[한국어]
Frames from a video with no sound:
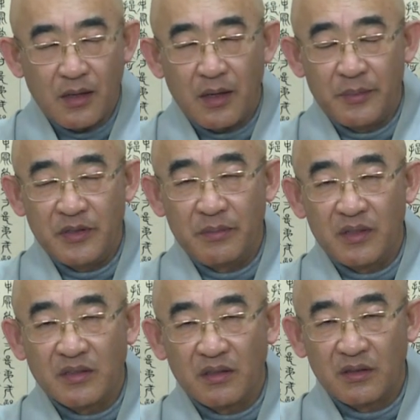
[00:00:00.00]

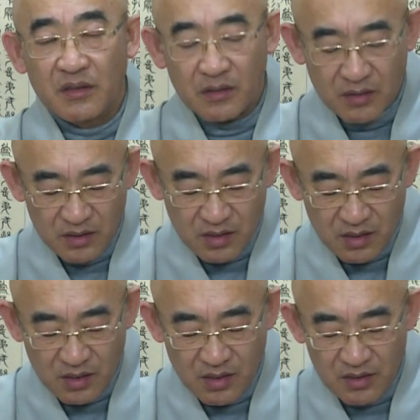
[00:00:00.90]
아버님께서
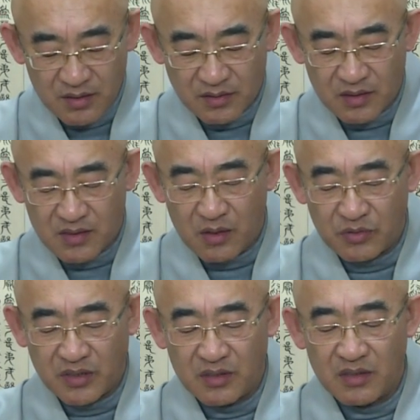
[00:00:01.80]
어떻게 이래서
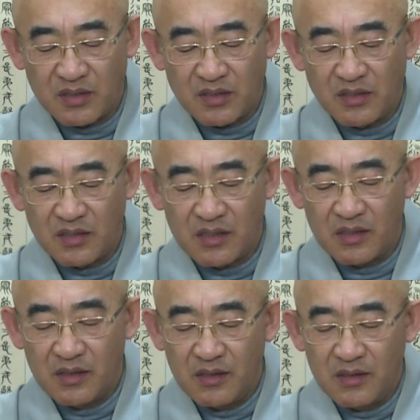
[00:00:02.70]
사오신 것인지를
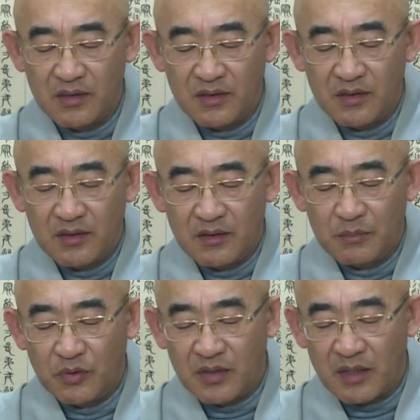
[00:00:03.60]

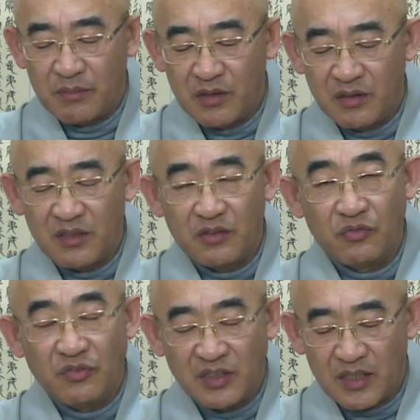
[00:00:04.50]
못난 며느리
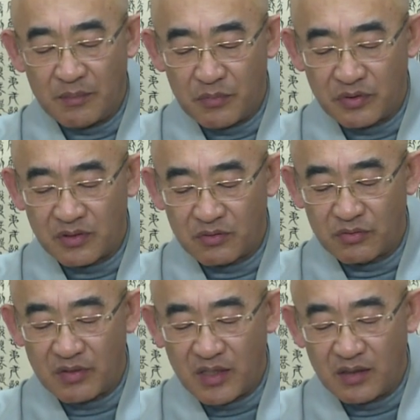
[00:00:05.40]
눈치 안
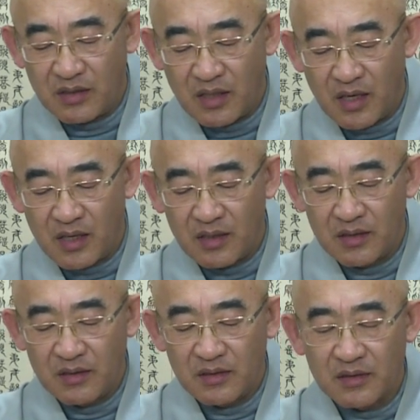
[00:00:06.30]
보셔도 되는데
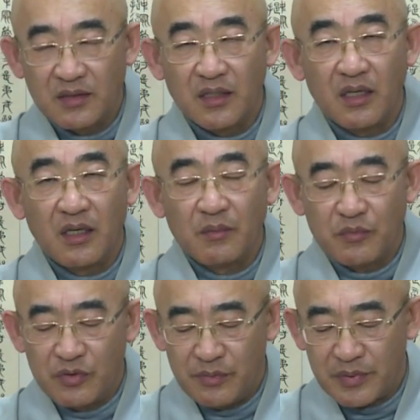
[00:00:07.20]
그게
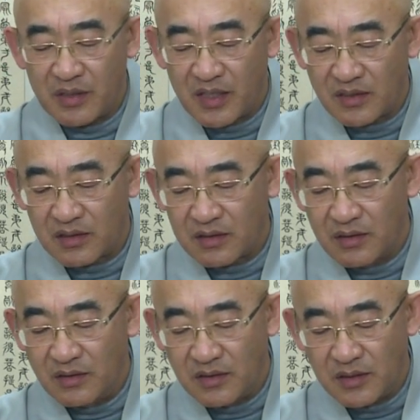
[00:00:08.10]

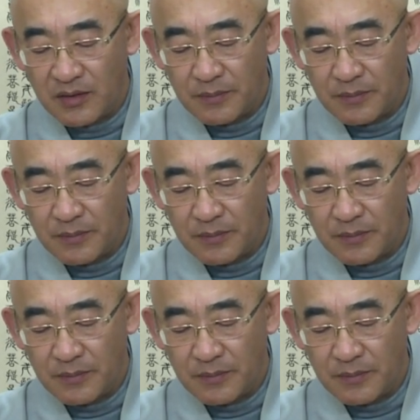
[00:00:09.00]
불편하셨던지